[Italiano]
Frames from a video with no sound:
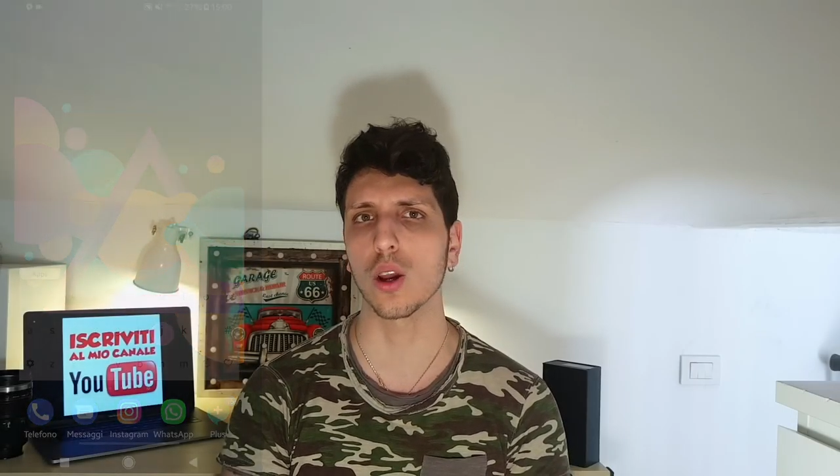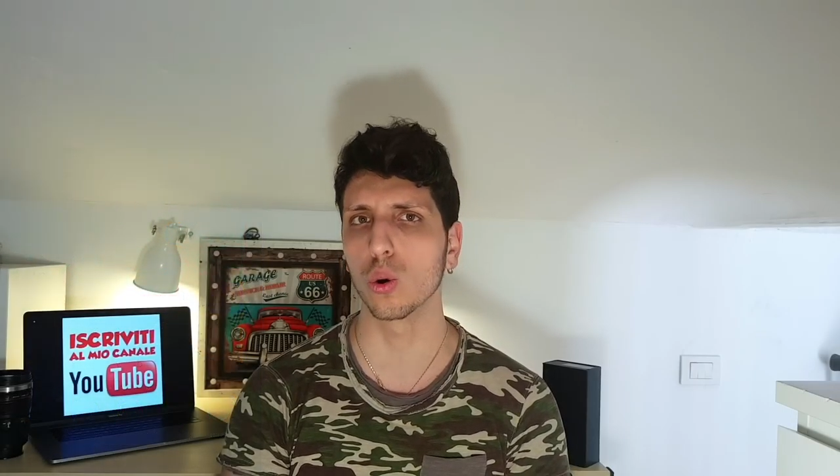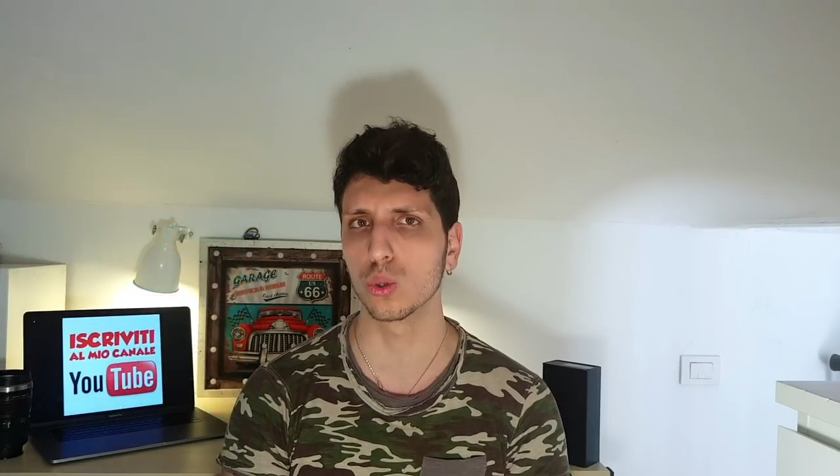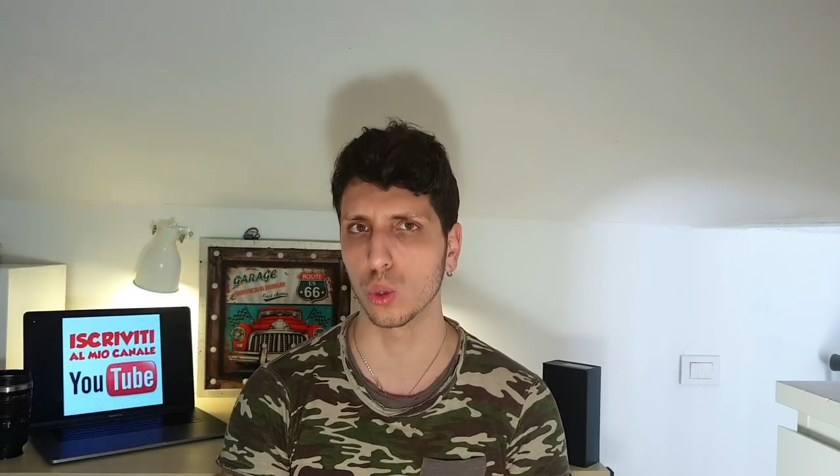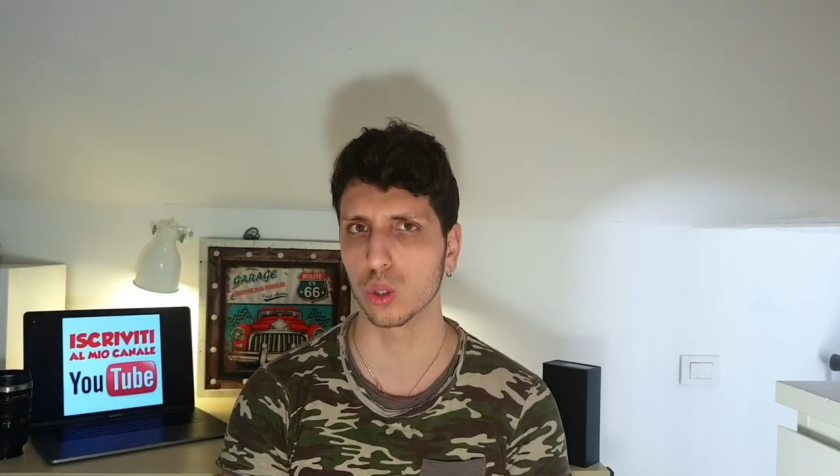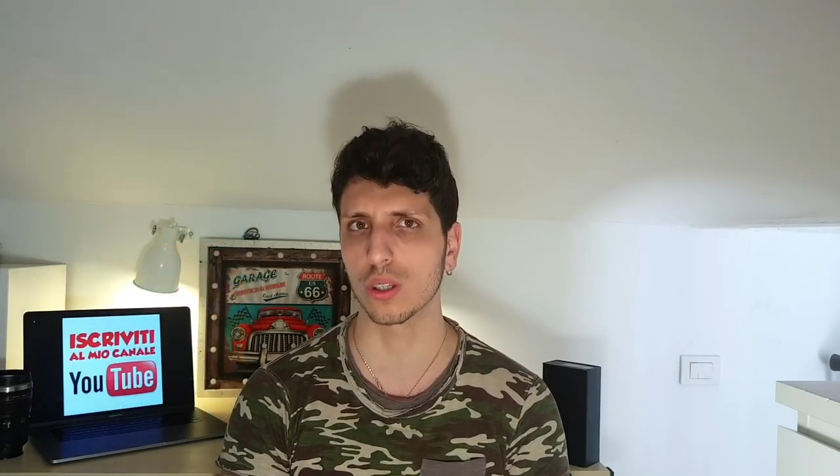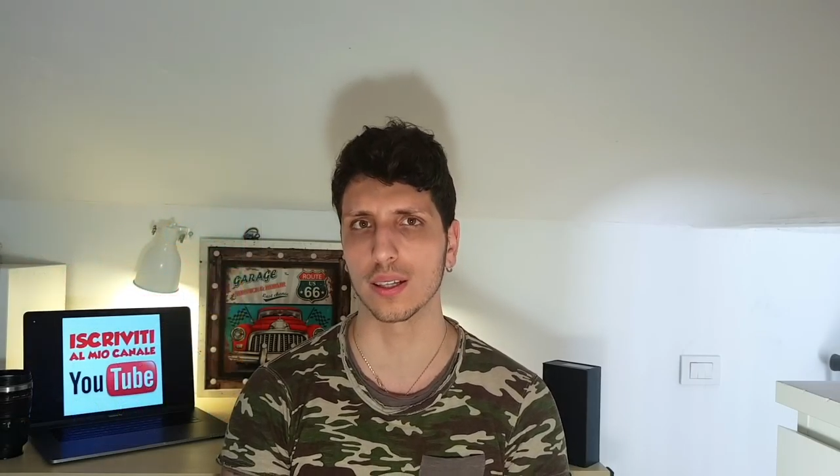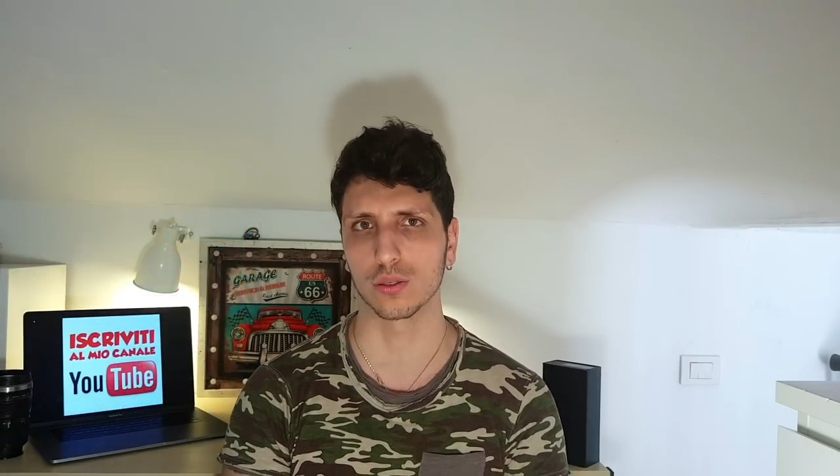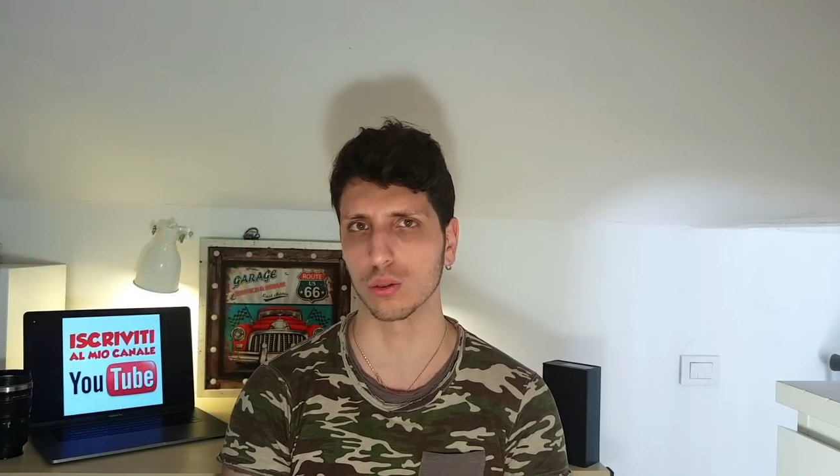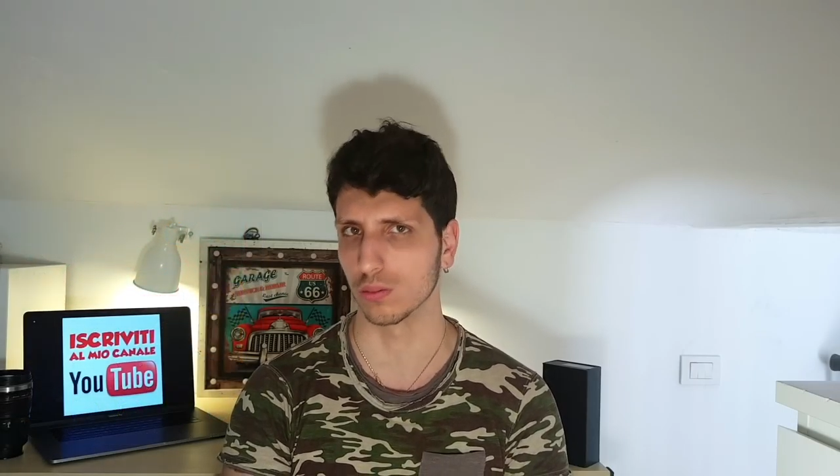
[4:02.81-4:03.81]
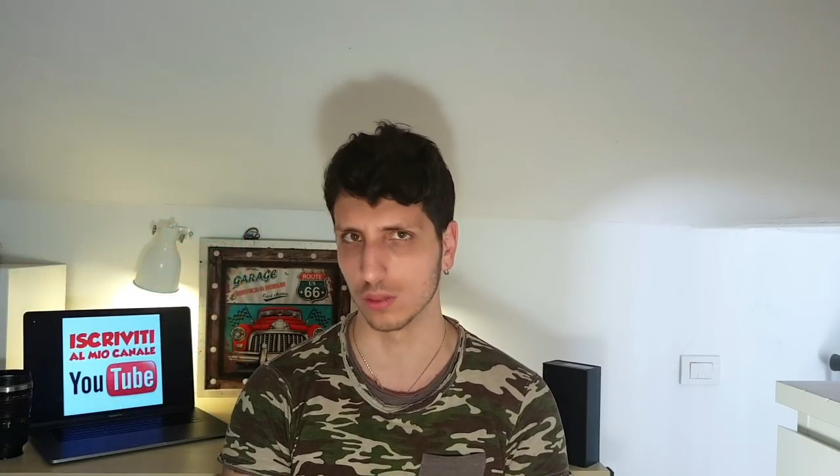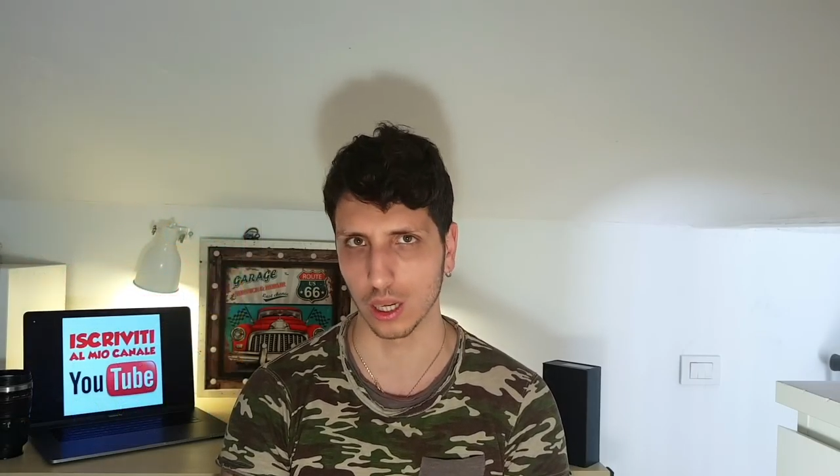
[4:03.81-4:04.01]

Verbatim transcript: o soltanto nei